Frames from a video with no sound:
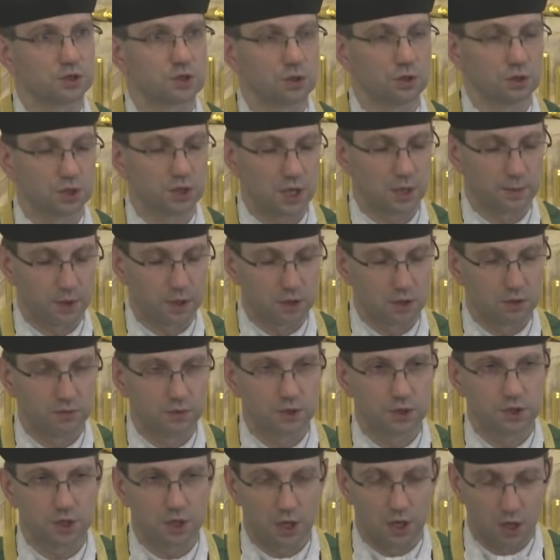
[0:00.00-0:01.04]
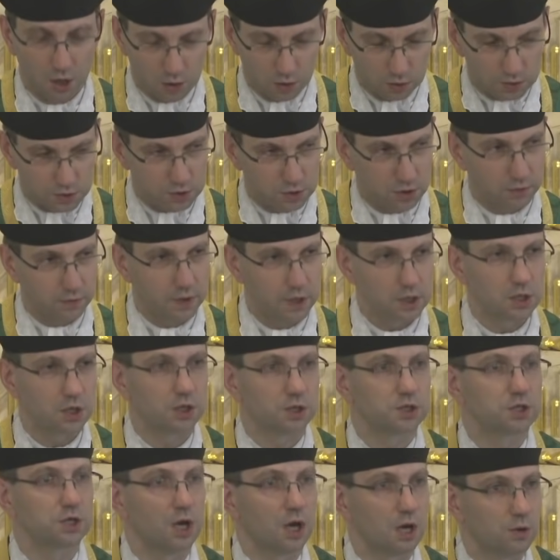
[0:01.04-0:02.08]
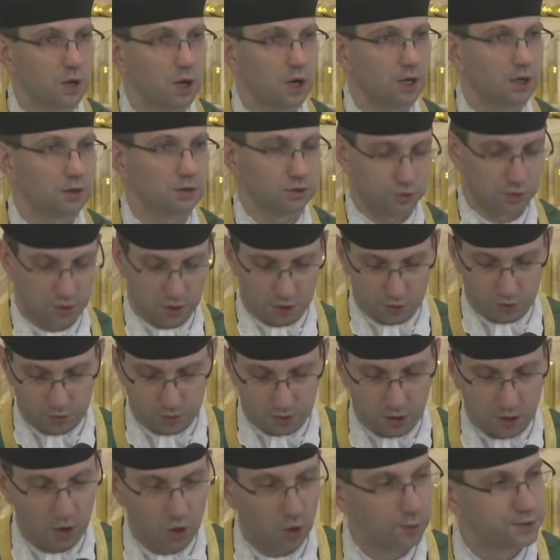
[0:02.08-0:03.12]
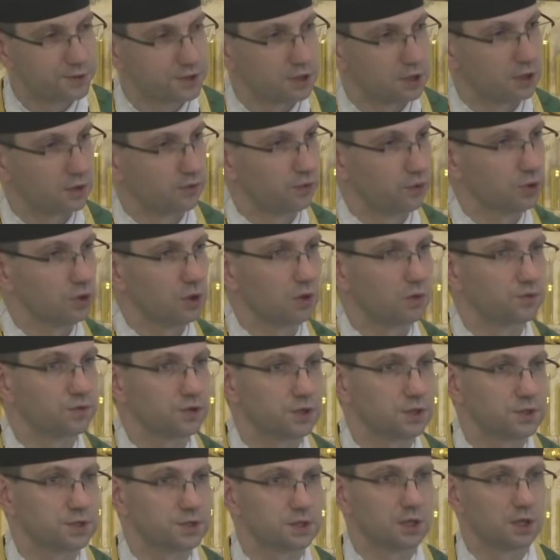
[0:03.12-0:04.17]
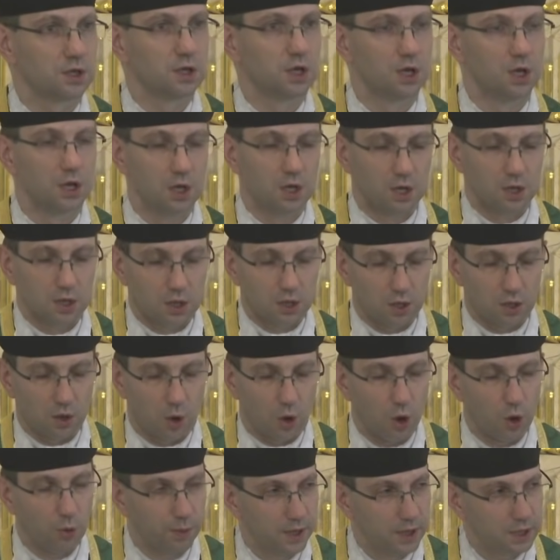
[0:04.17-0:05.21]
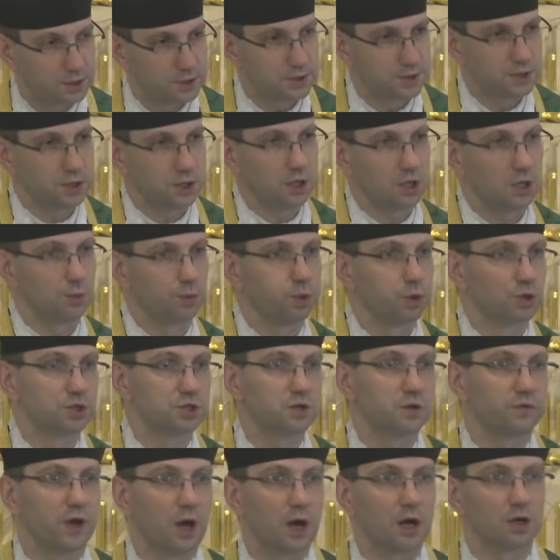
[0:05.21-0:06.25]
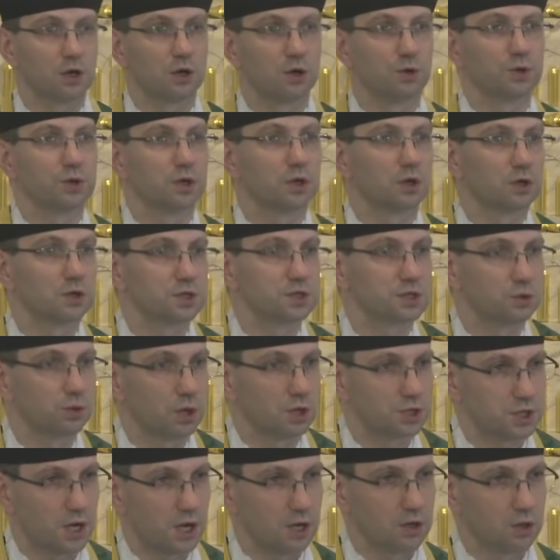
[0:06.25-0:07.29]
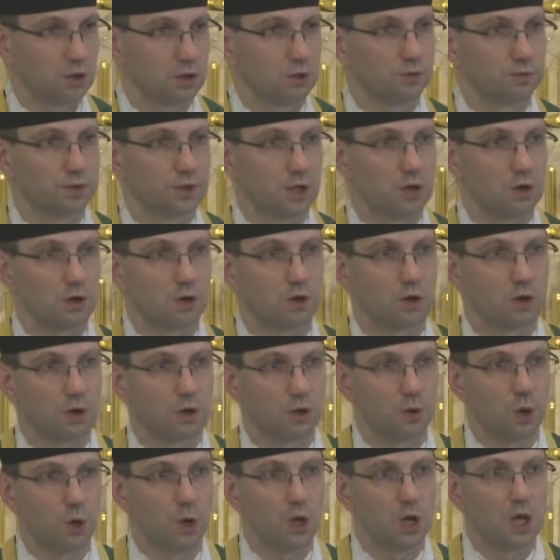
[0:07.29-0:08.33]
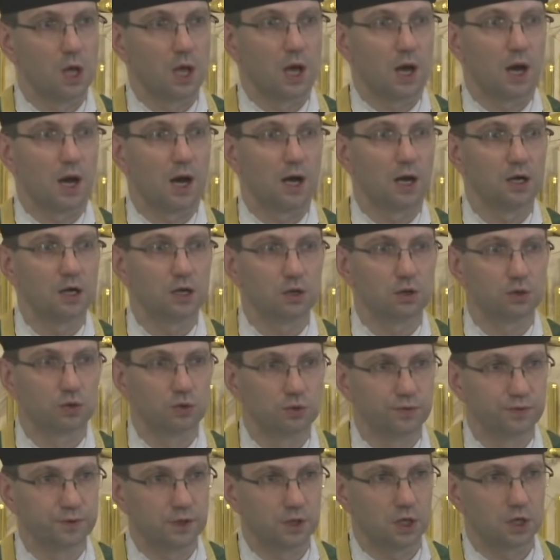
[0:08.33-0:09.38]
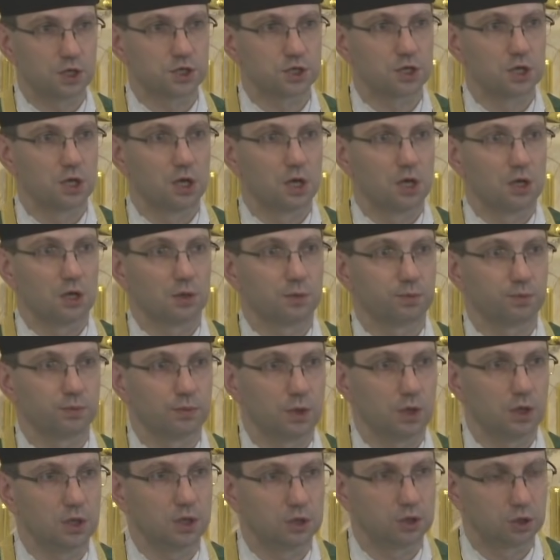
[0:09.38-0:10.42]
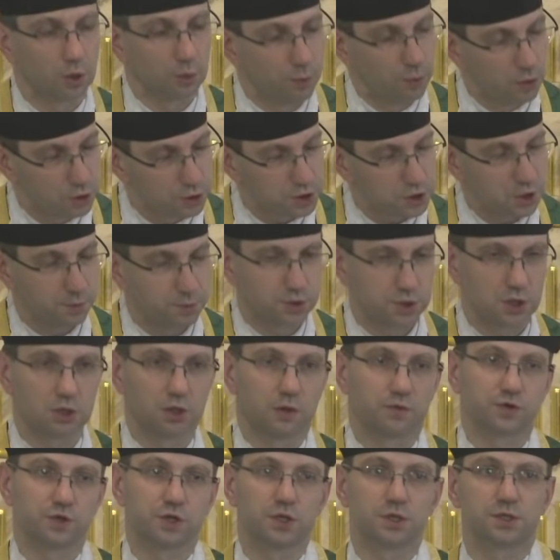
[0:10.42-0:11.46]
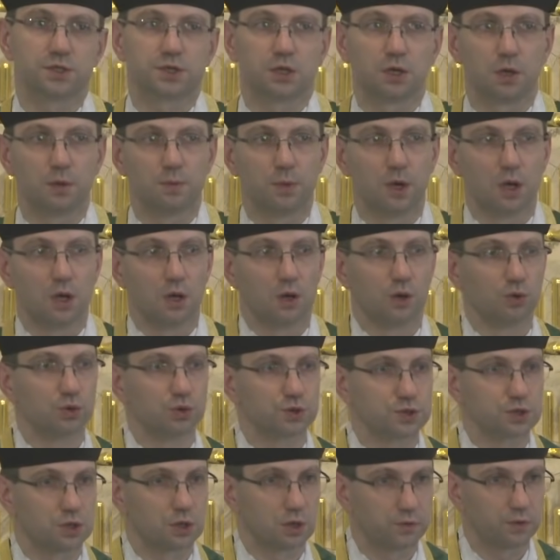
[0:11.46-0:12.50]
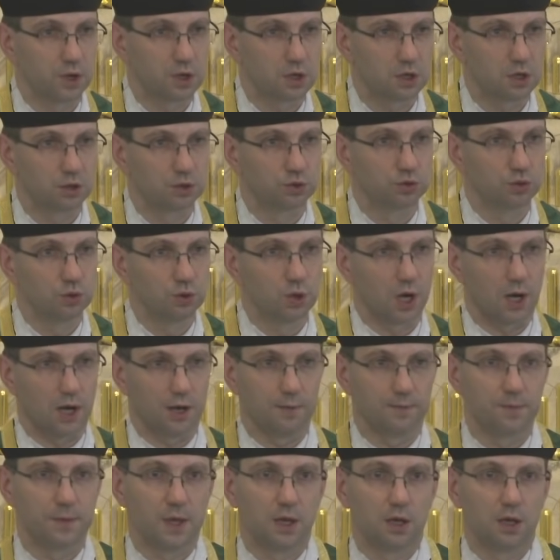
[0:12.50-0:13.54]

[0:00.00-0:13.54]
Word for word: cud, a mianowicie uzdrowienie ciała, które tutaj obserwują wszyscy e, obecni, podziwiają i rozgłaszają naokoło, ale również i to może przede wszystkim uzdrowienie ducha.